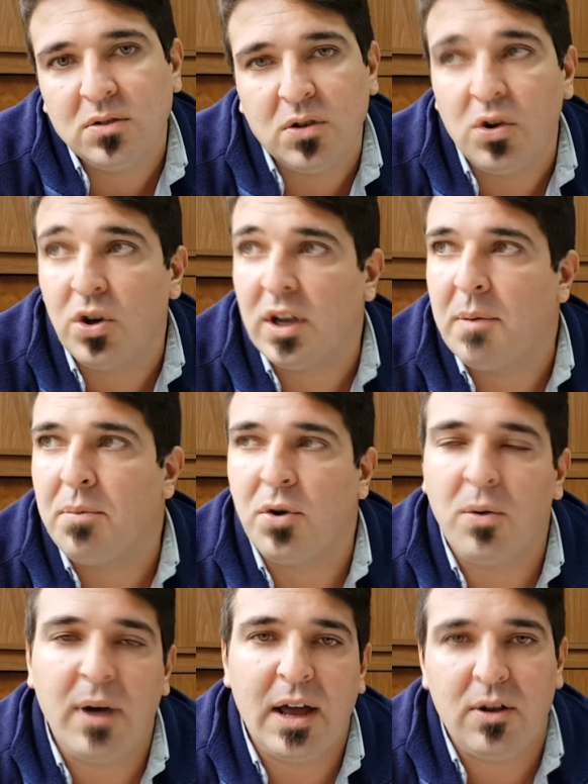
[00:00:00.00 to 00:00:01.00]
o lo que
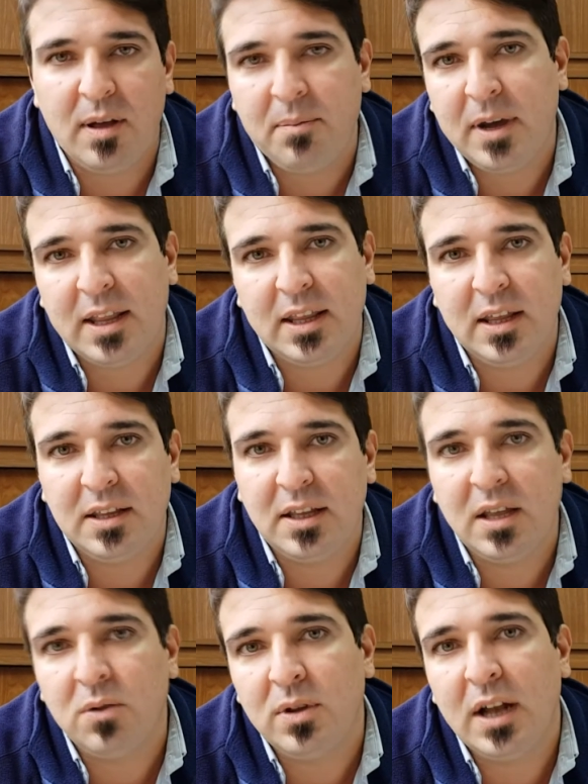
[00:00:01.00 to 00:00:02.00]
probaron, aparte de
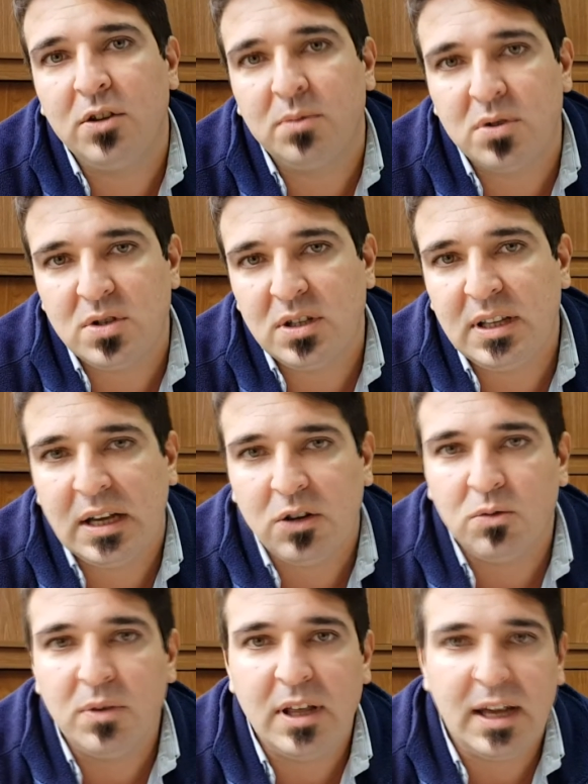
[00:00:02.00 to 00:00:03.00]
tener un alto porcentaje
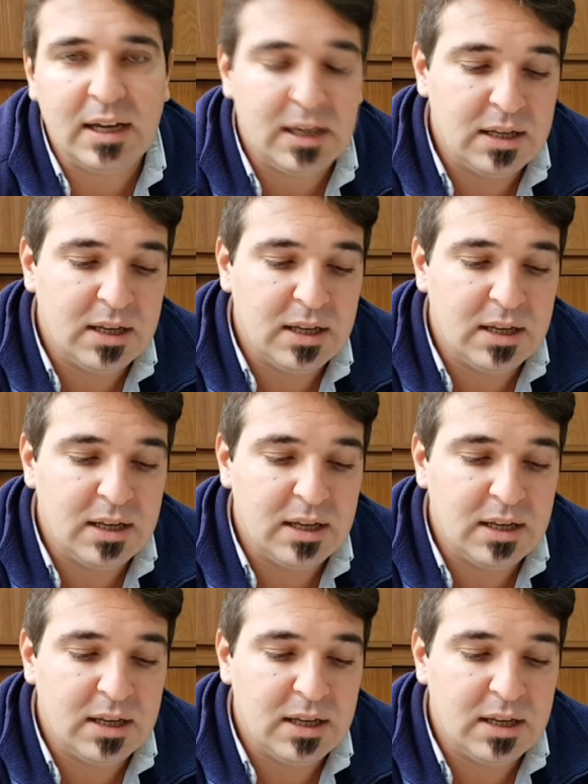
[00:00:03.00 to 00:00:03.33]
de humedad,